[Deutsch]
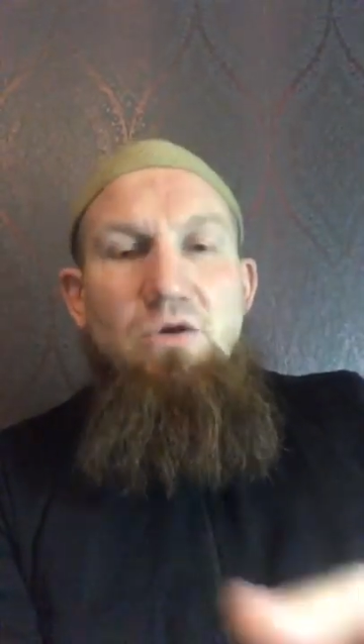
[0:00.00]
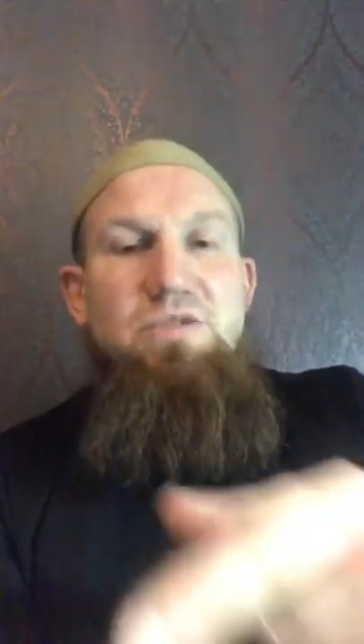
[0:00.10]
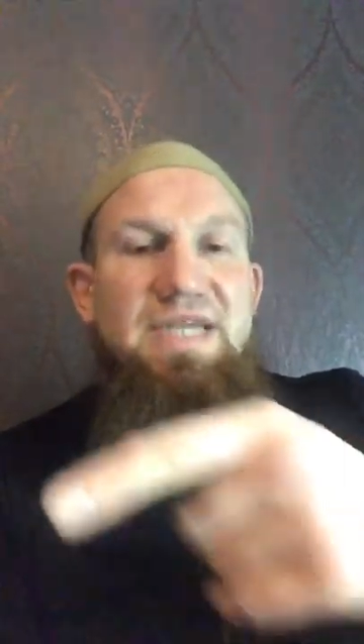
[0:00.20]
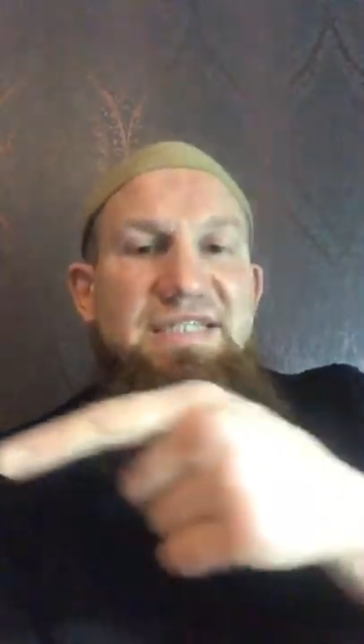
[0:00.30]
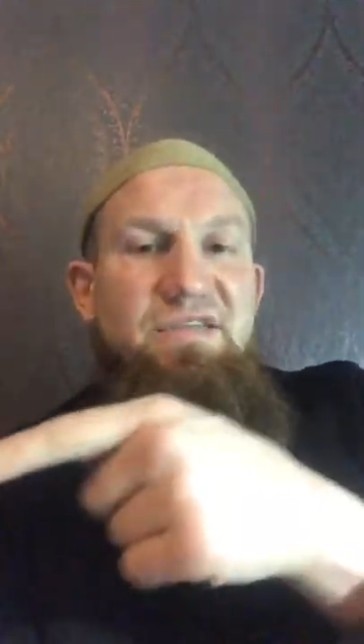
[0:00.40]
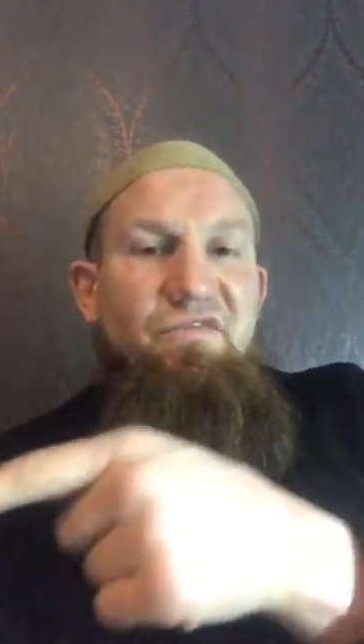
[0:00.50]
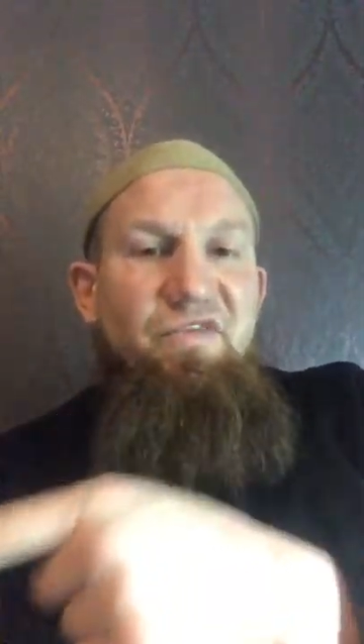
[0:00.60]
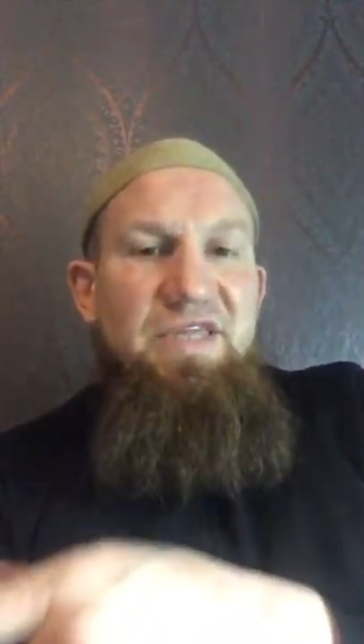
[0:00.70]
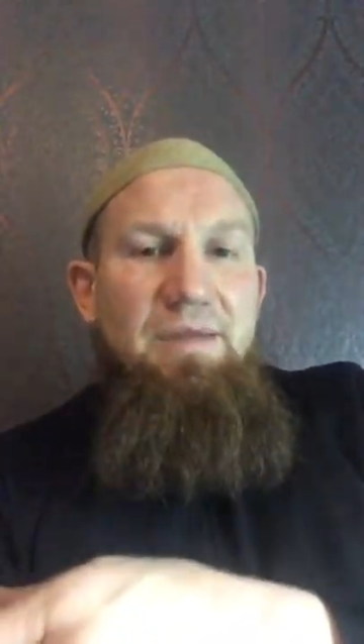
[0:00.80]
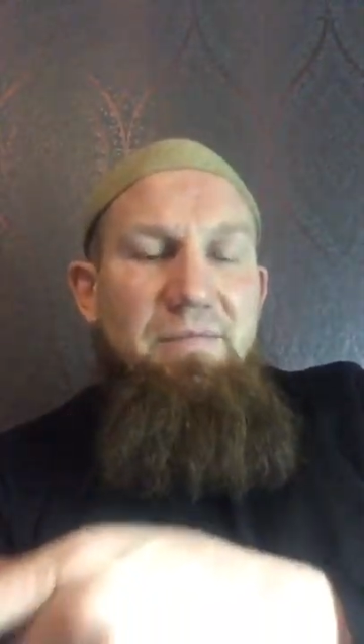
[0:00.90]
Und deswegen
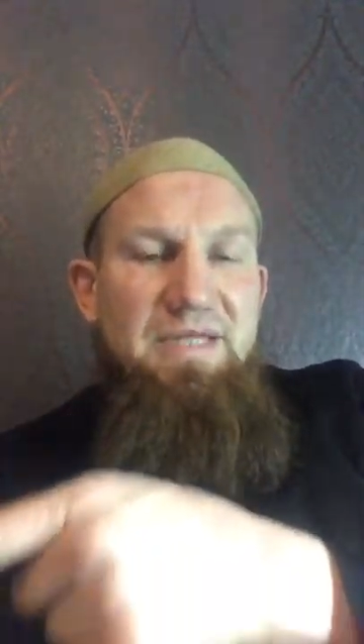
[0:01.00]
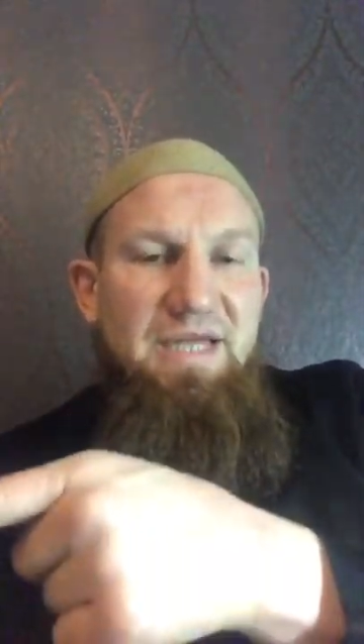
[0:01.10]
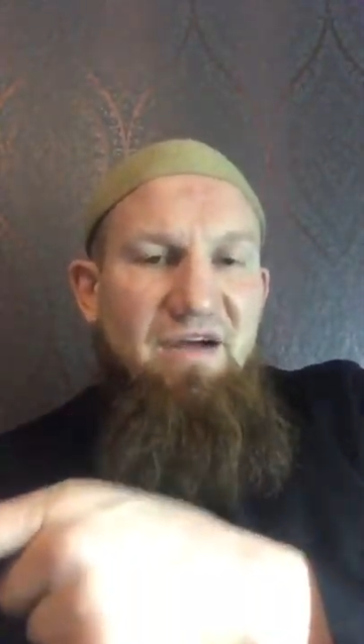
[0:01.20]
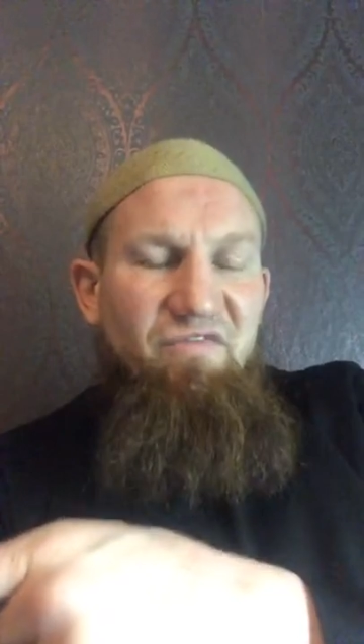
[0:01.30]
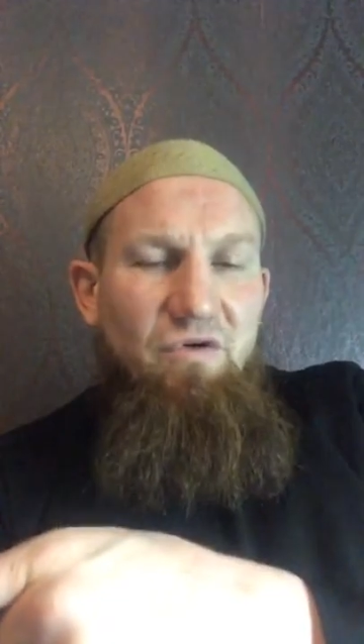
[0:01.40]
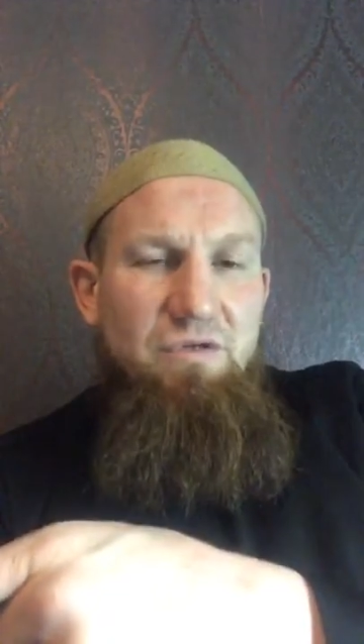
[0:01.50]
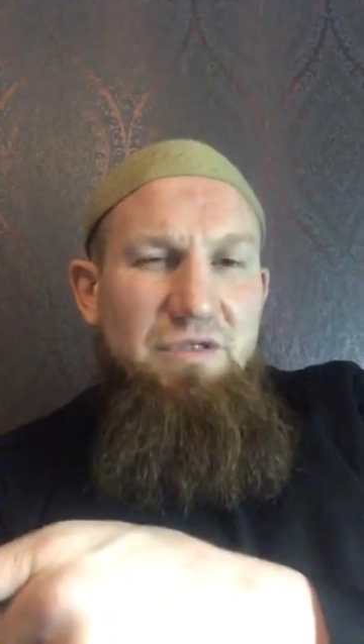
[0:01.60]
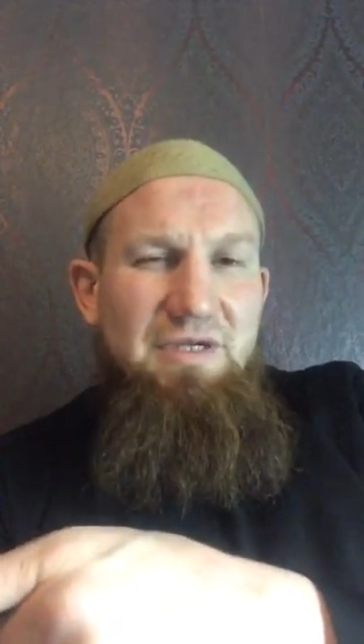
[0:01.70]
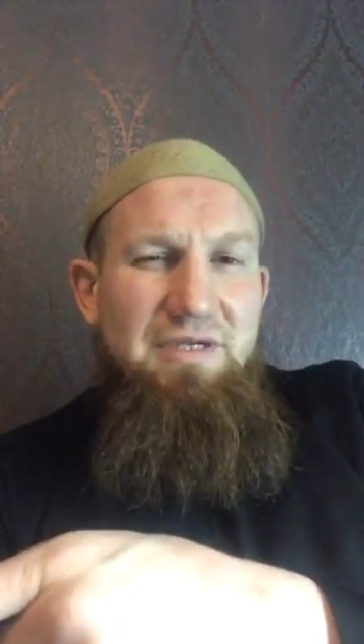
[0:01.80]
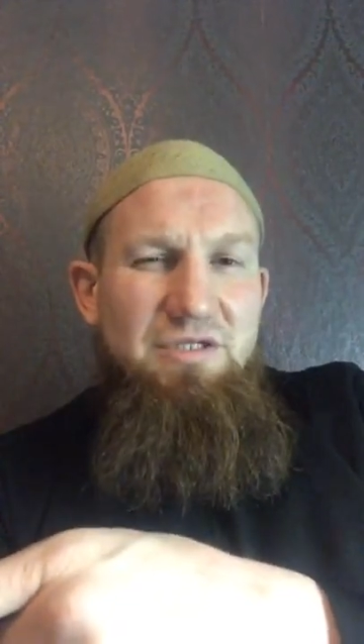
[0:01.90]
findet man davon
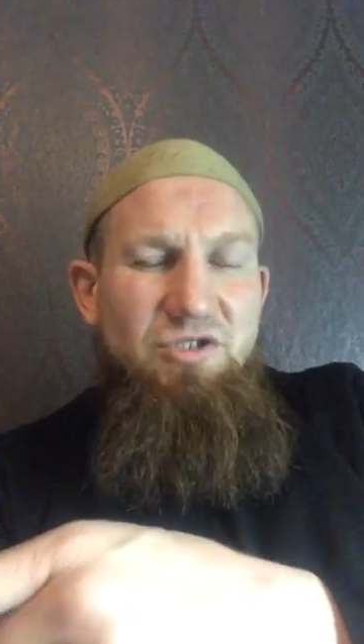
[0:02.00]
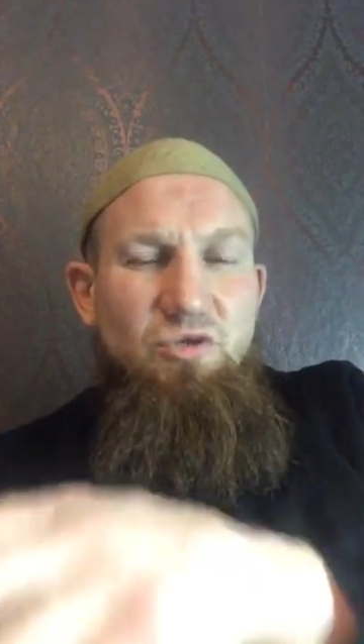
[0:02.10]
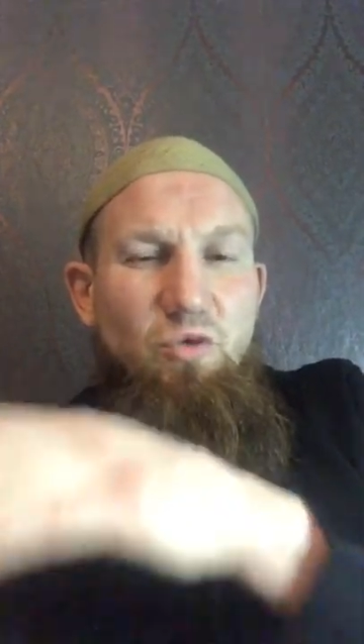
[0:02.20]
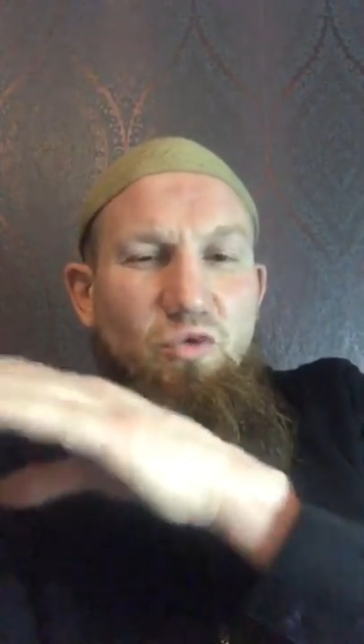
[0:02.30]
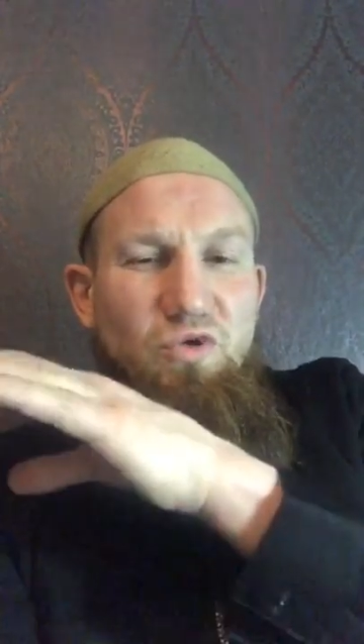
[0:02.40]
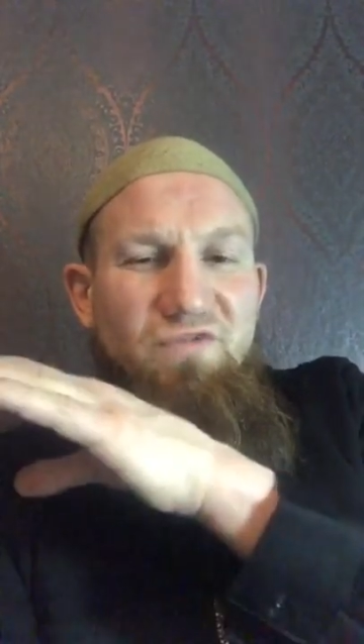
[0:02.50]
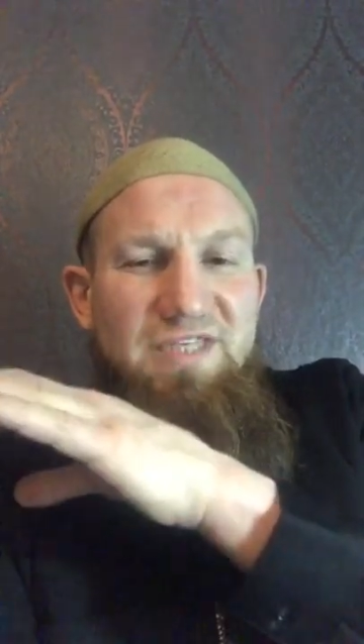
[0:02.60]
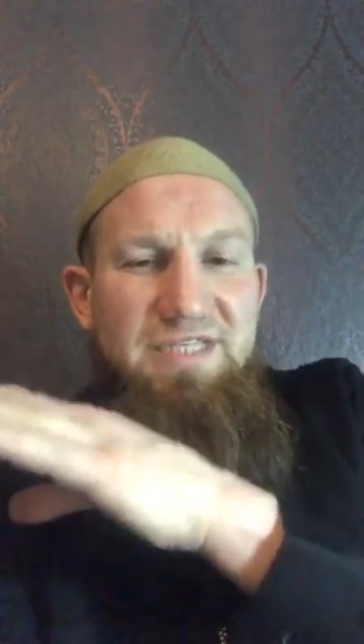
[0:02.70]
so gut wie